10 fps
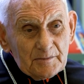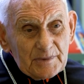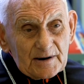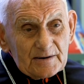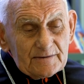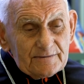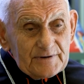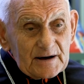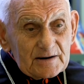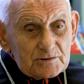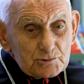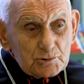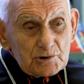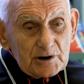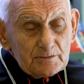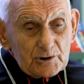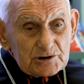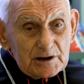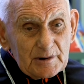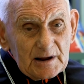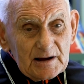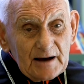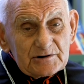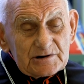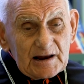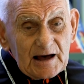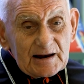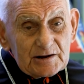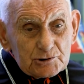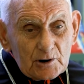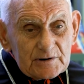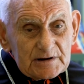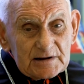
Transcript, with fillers: per fare tutto l'impossibile, avvicinare i giovani,